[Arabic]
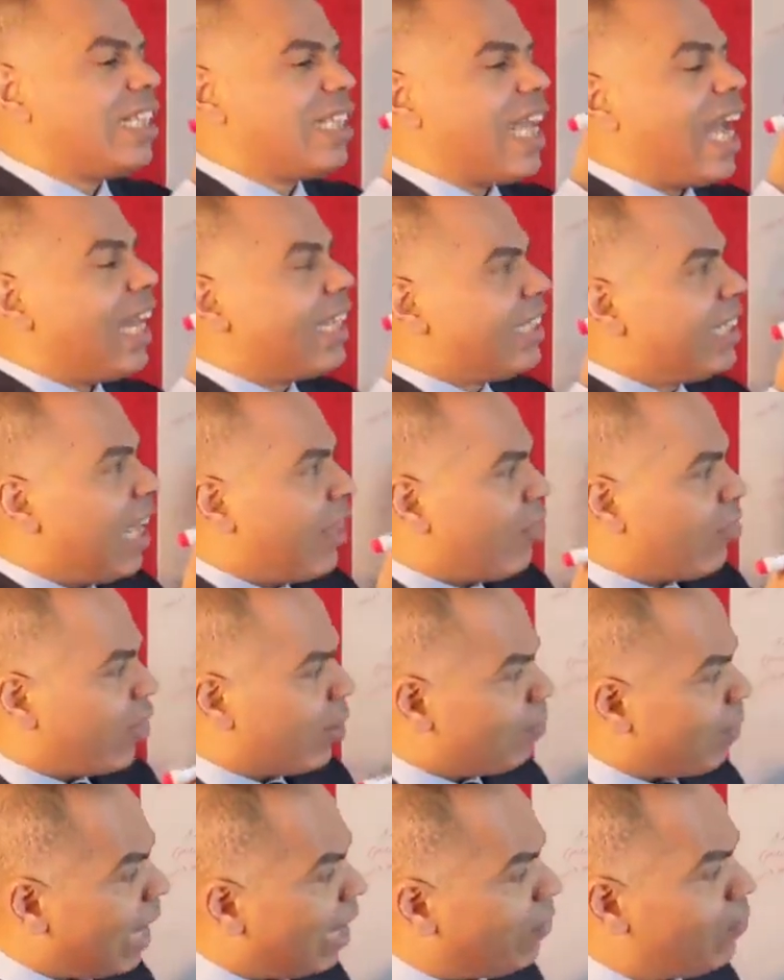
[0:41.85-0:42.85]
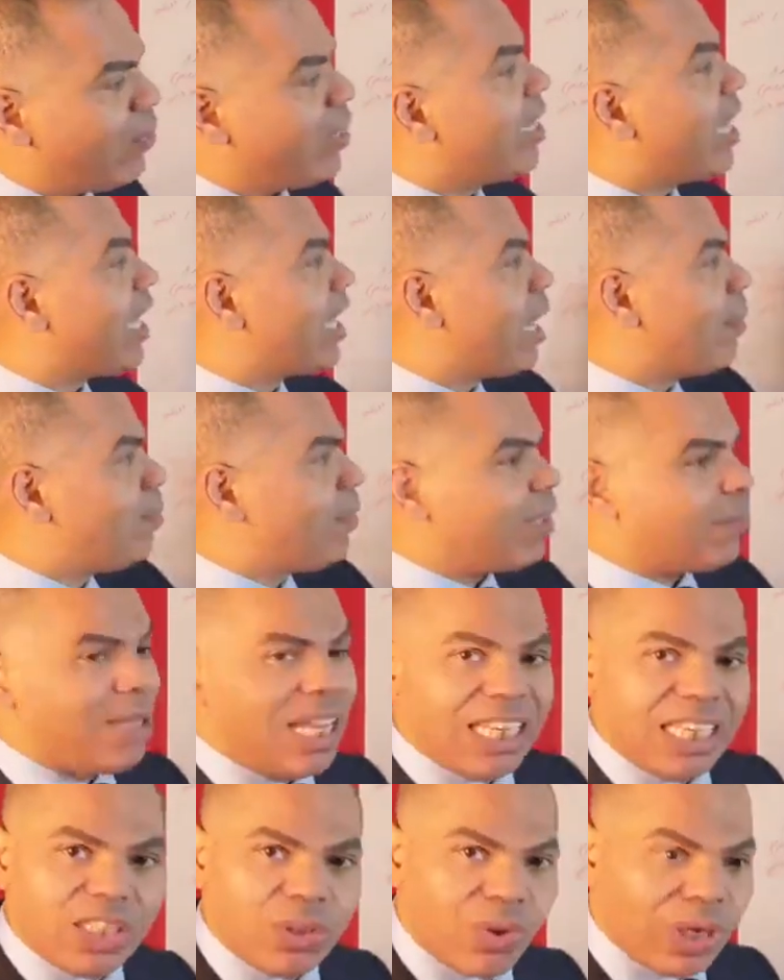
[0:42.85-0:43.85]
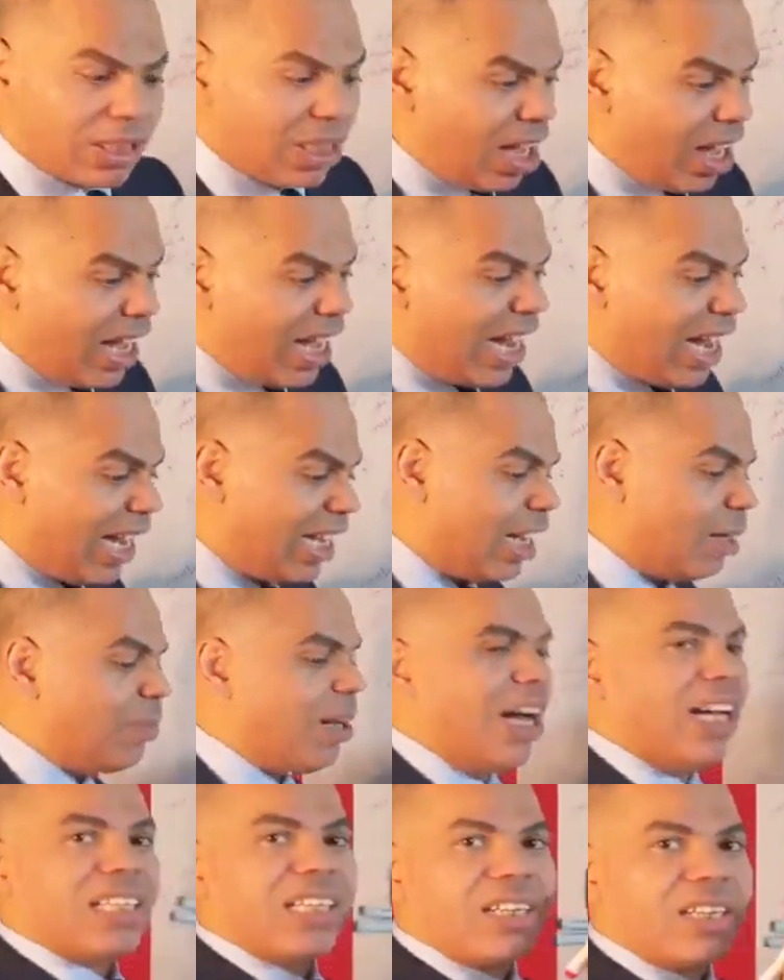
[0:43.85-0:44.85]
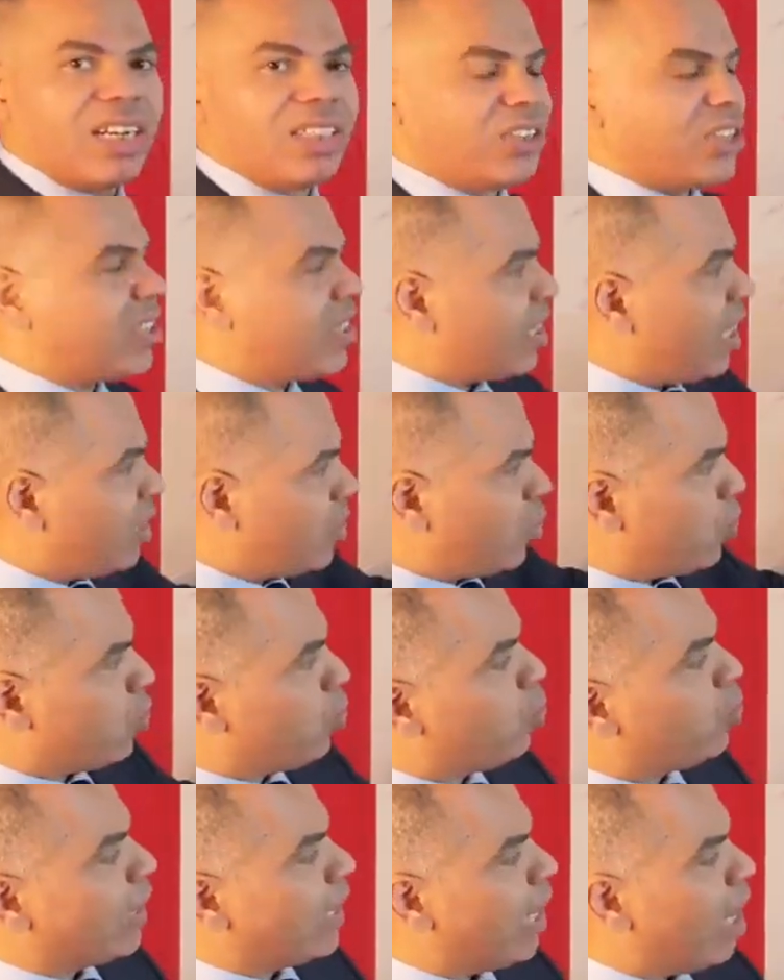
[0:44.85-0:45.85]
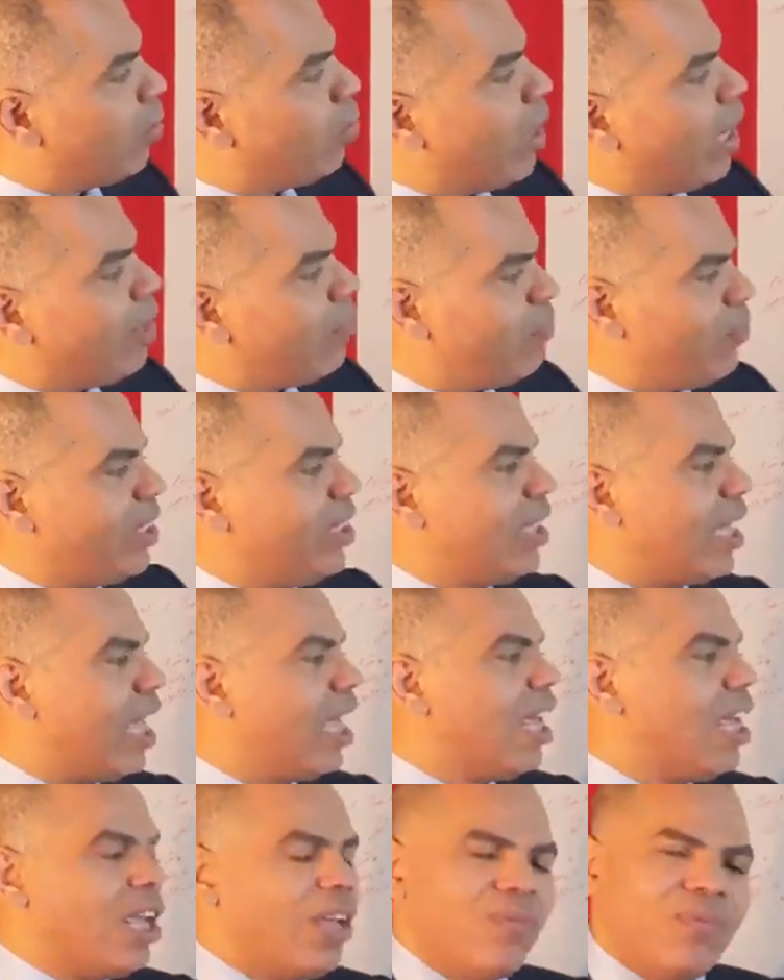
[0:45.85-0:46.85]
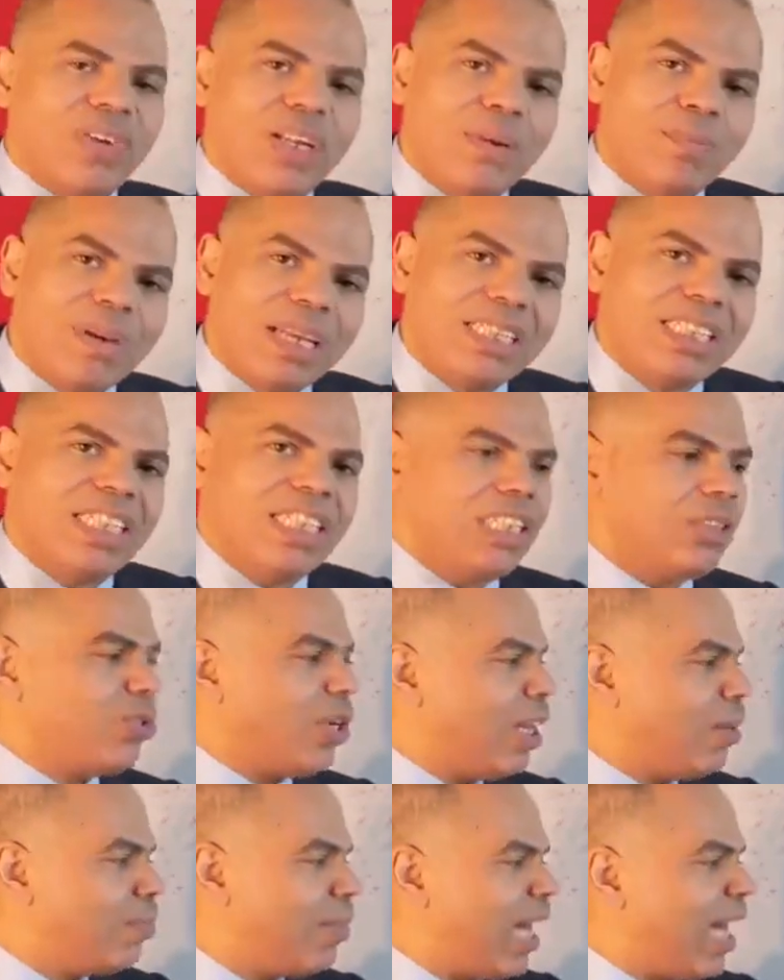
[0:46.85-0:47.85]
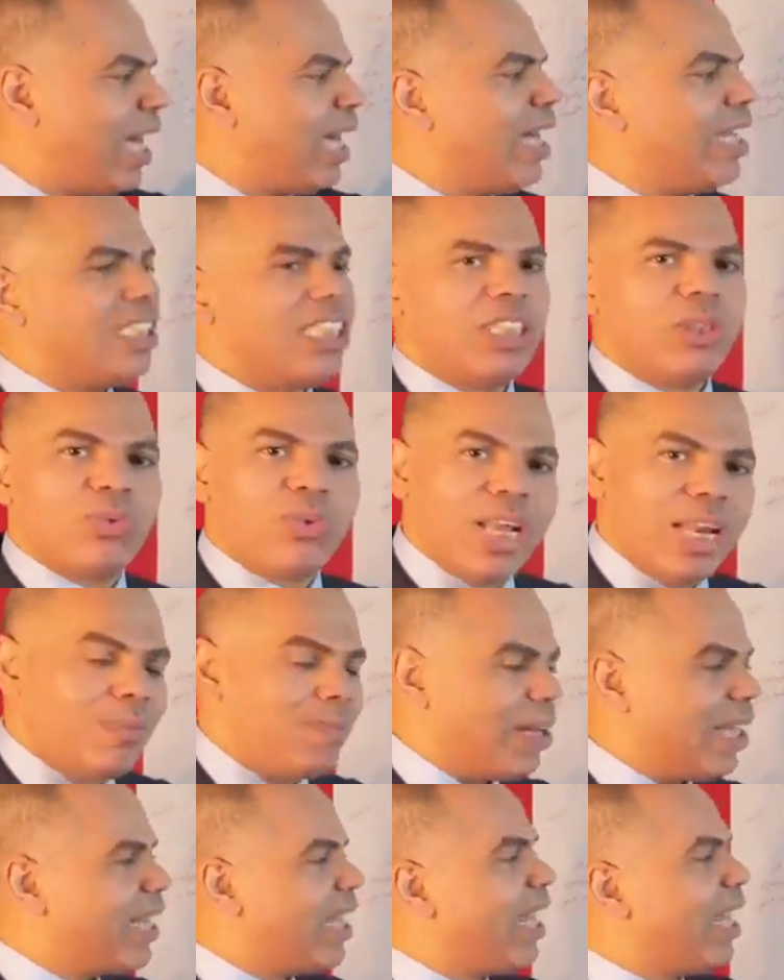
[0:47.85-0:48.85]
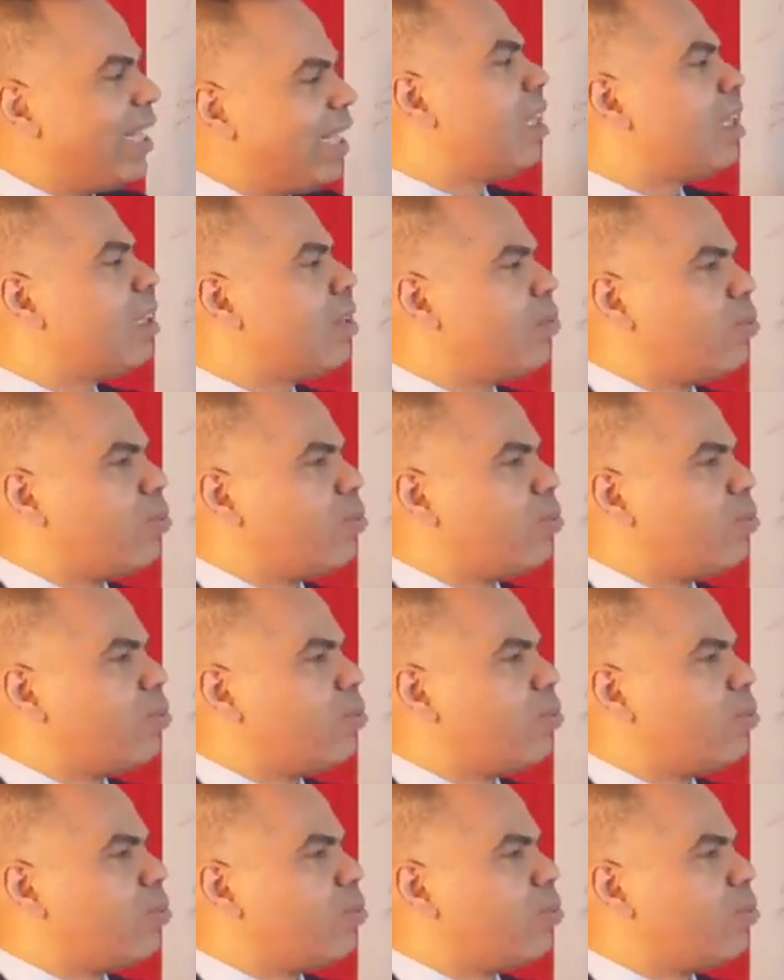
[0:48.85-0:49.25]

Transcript: يعني ينظم ألفية كابن مالك وضعها على بحر الرجز السيوطي له ألفية في البديع والمعاني والبيان